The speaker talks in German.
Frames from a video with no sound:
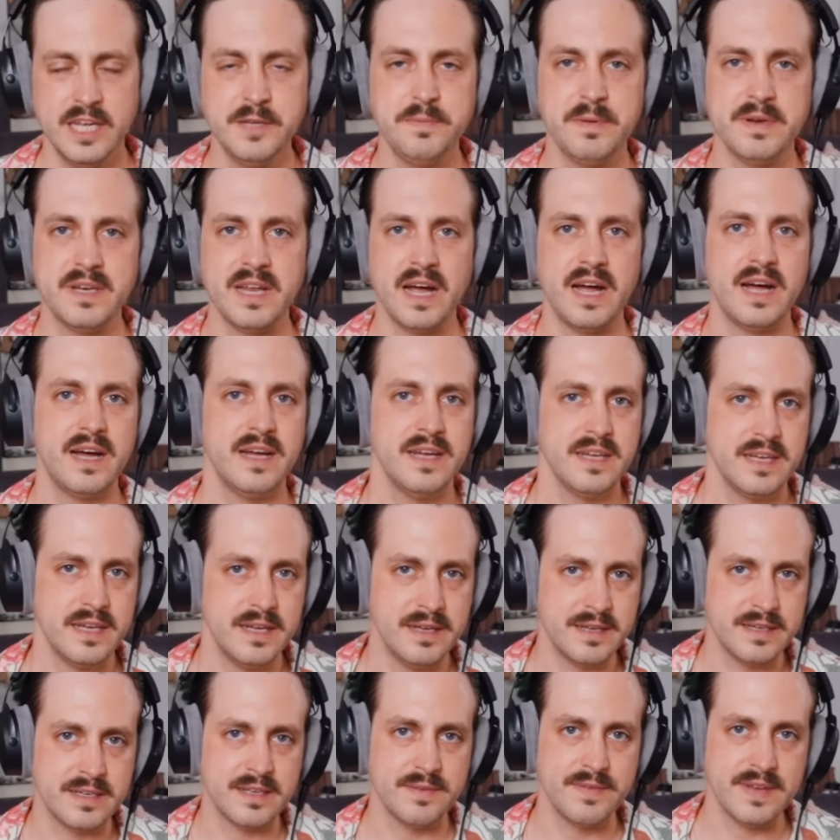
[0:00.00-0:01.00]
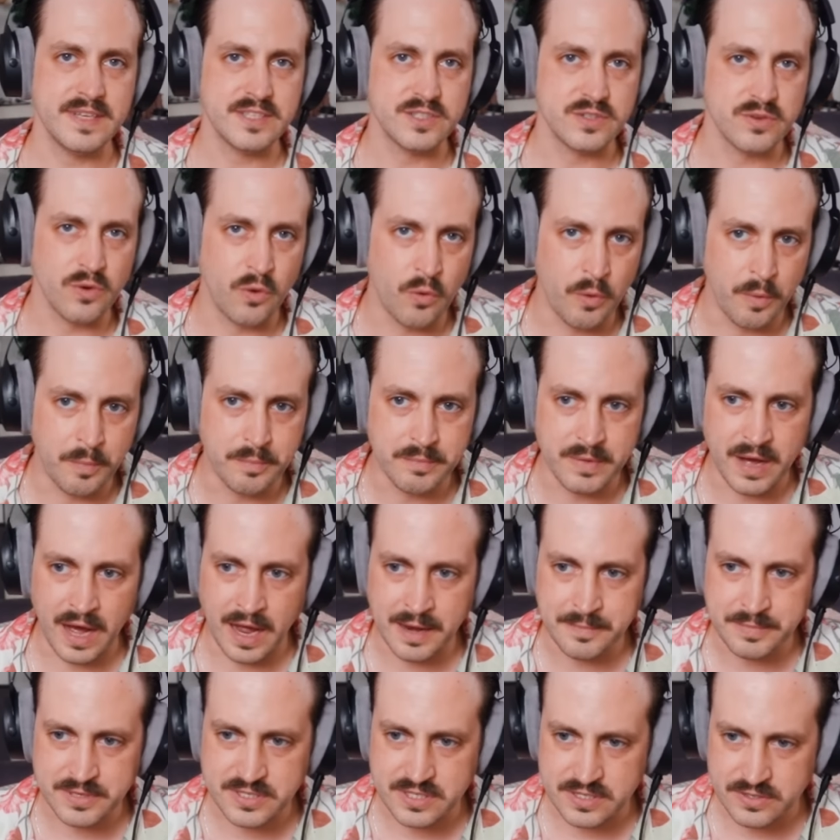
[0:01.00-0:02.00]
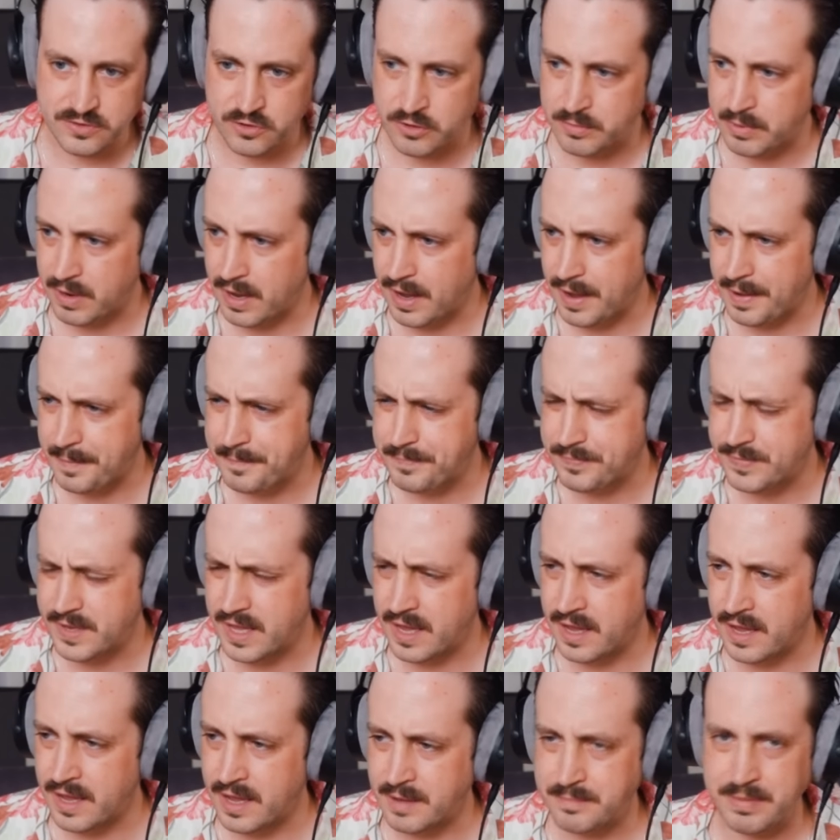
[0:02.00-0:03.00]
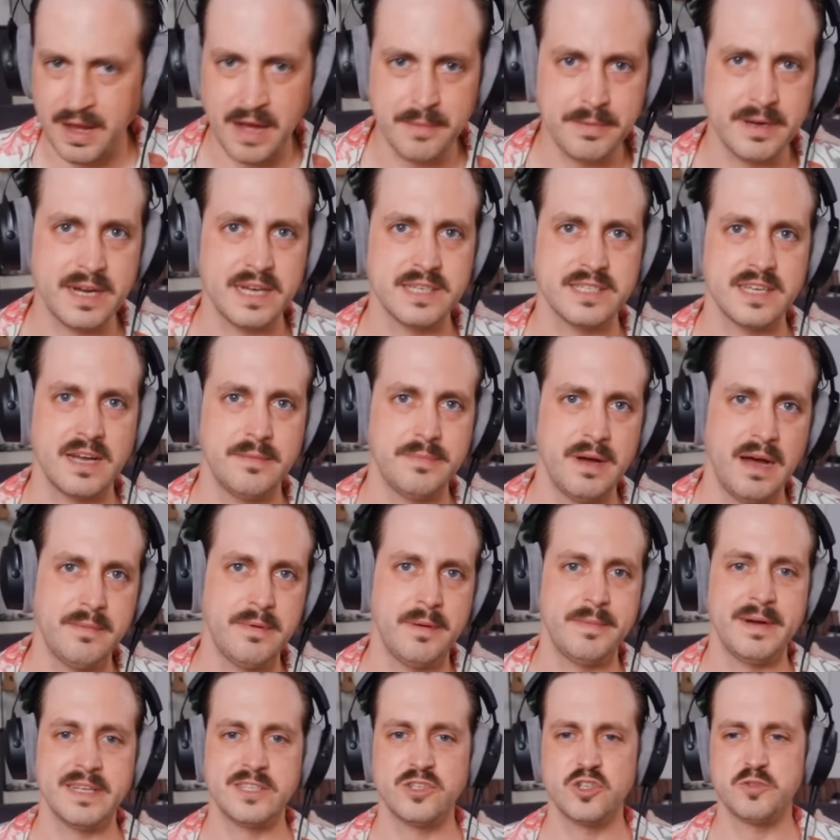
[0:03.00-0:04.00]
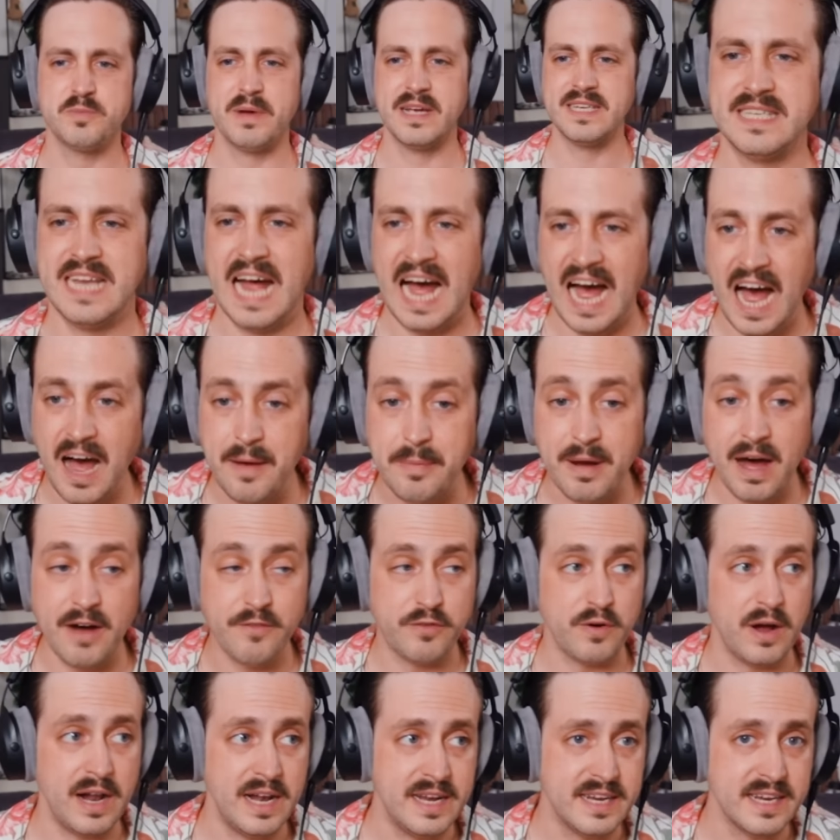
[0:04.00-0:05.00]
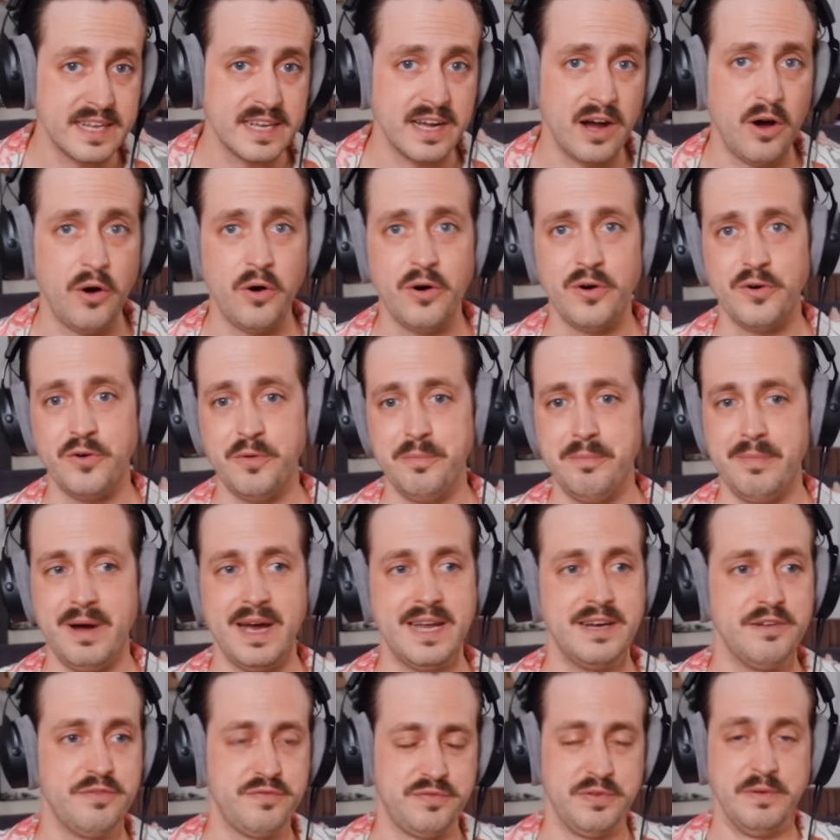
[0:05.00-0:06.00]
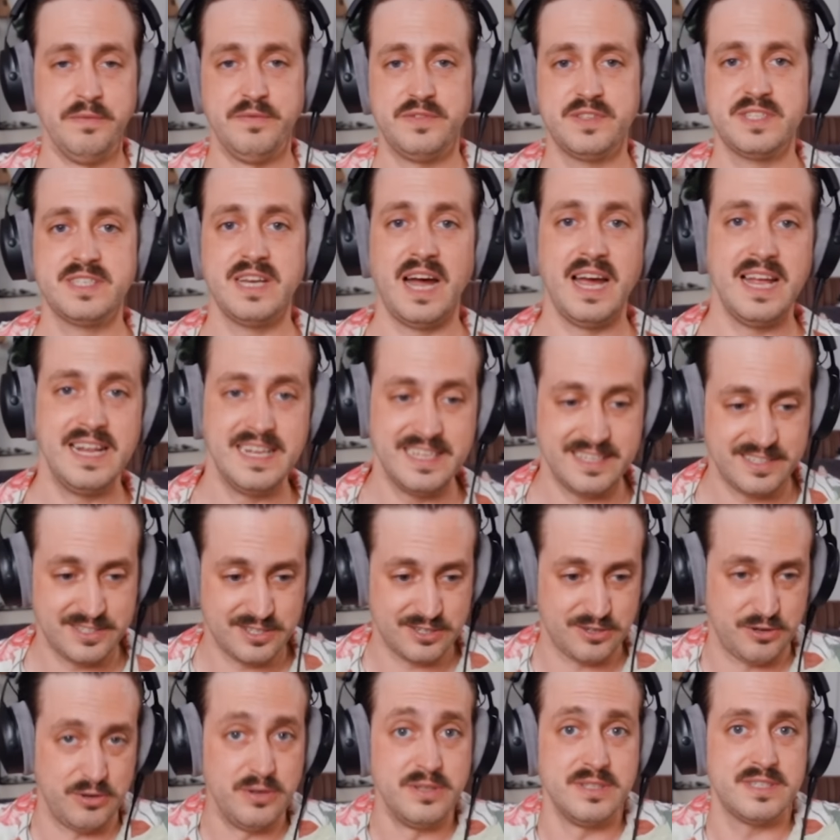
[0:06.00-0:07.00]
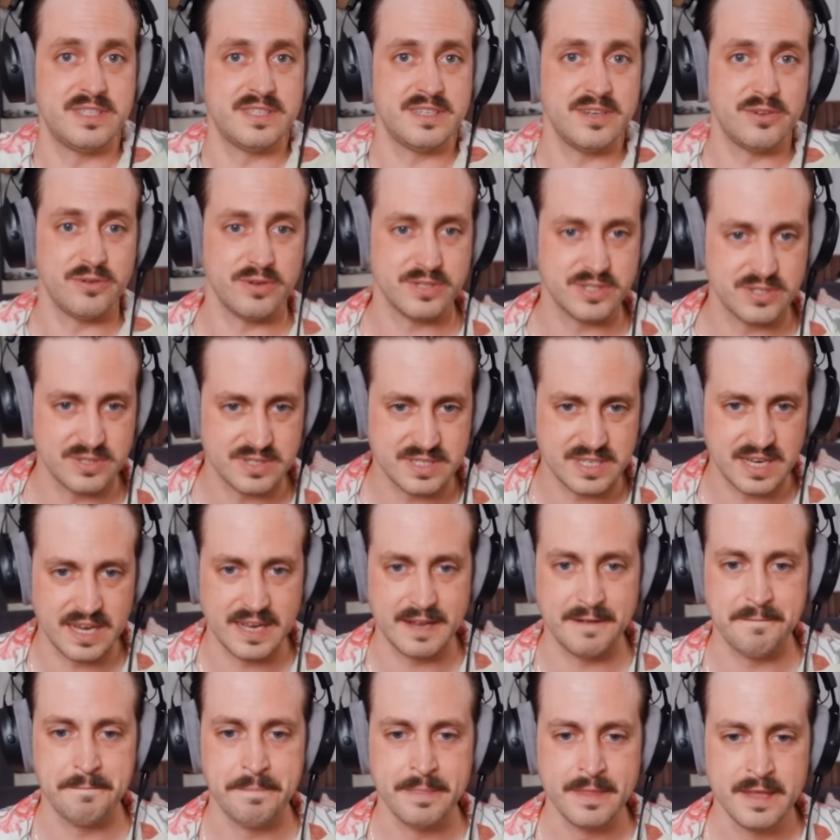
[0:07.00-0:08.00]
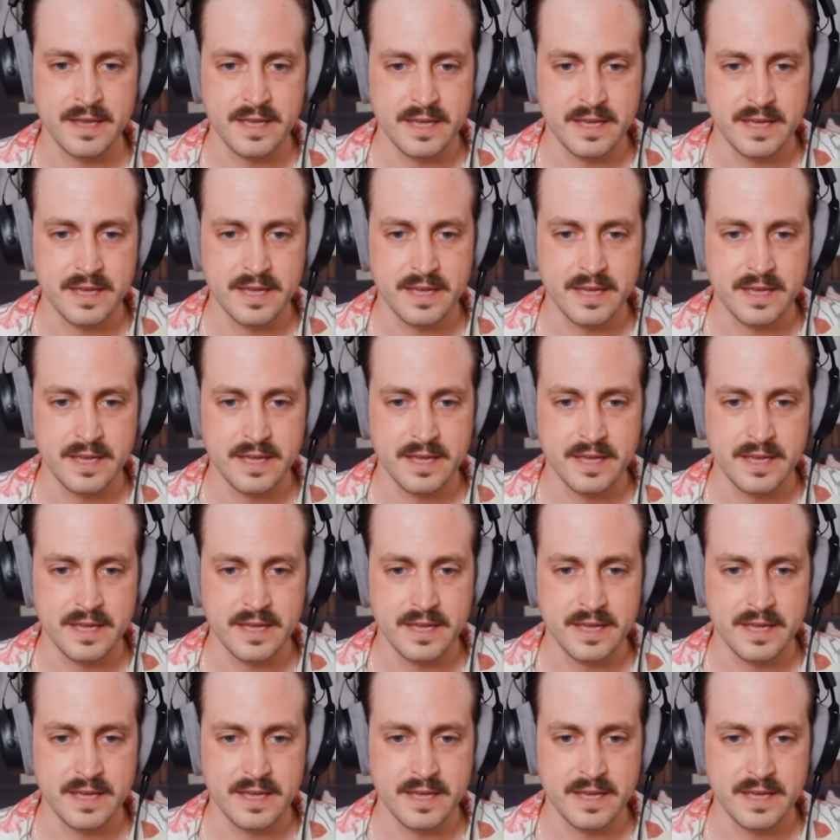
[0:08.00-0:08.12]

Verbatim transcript: Ich bin da äh, gewesen, um ein bisschen über äh, Barbaras Rhabarberbar zu sprechen, aber vor allen Dingen auch, um meine fünf Styles-Künste dort zu zeigen.